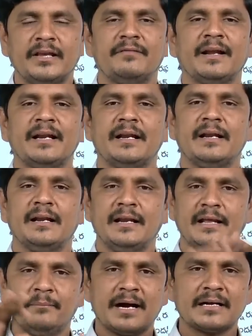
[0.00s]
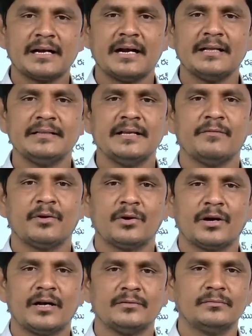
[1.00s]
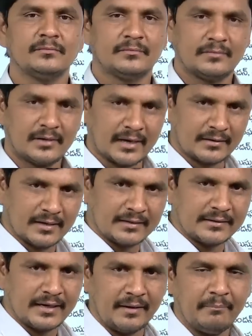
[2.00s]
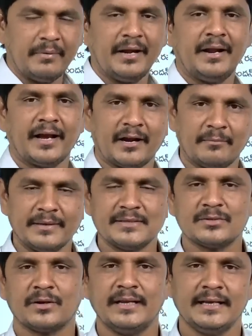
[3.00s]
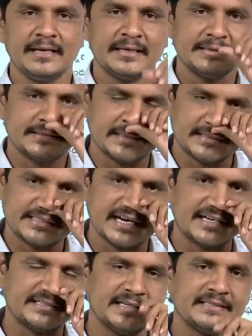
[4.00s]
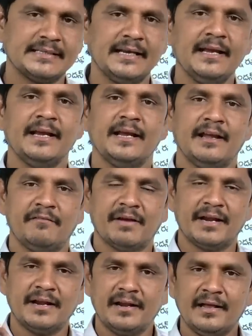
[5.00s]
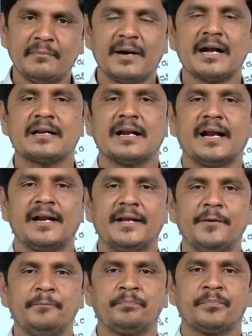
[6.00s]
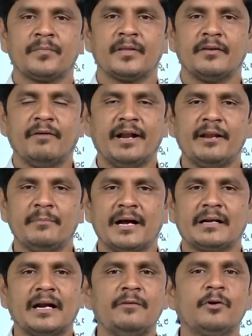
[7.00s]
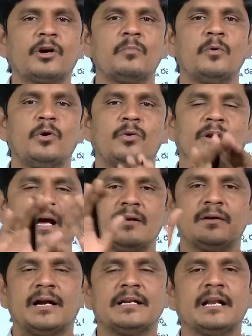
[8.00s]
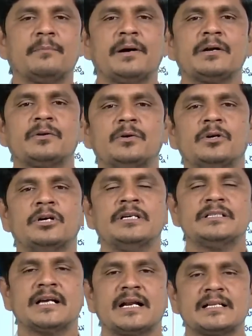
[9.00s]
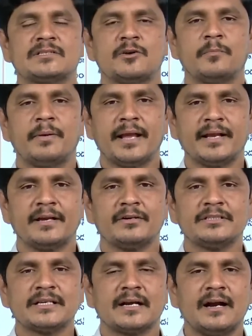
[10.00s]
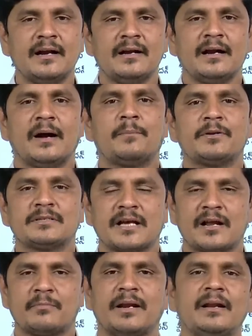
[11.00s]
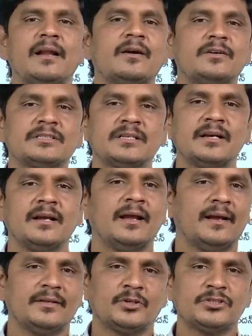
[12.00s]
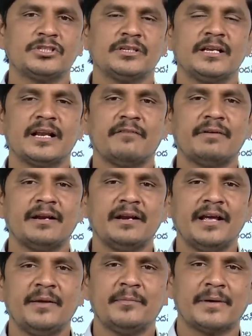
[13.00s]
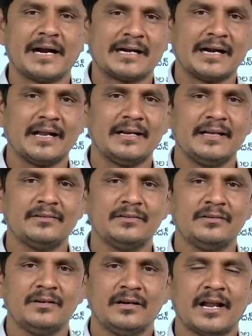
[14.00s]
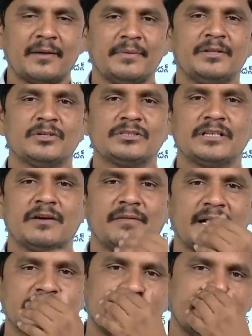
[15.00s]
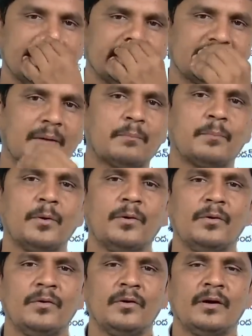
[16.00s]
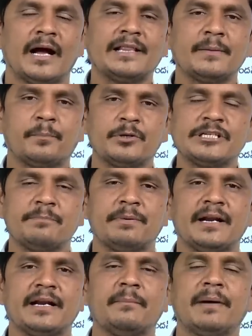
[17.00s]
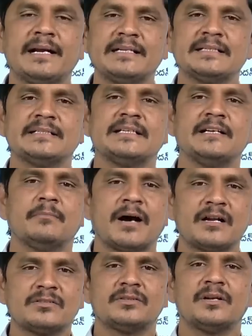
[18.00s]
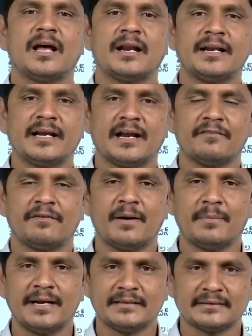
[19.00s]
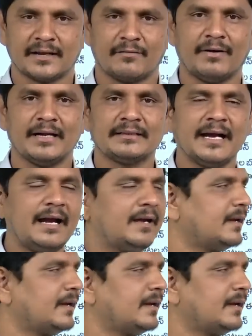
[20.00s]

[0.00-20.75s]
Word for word: ఇవన్నీ మాట్లాడింది ఎవరో కాదు రఘునందనే మీడియాను పిలుచుకొని చిట్ చాట్ చేసి ఇవన్నీ మాట్లాడి ఇవన్నీ మాట్లాడి ఒక మూడు నాలుగు గంటల పాటు ఛానల్స్లో బ్రేకింగ్ వచ్చాక అప్పుడు సార్ మెల్లగా వచ్చి తుచ్ నేను అవన్నీ మాట్లాడలేదు నా మీద వస్తున్న వార్తలన్నీ తప్పు అది ఎప్పుడు చెప్పిండంటే బండి సంజయ్ని మారుస్తున్నారని కన్ఫామ్ అయిన తర్వాత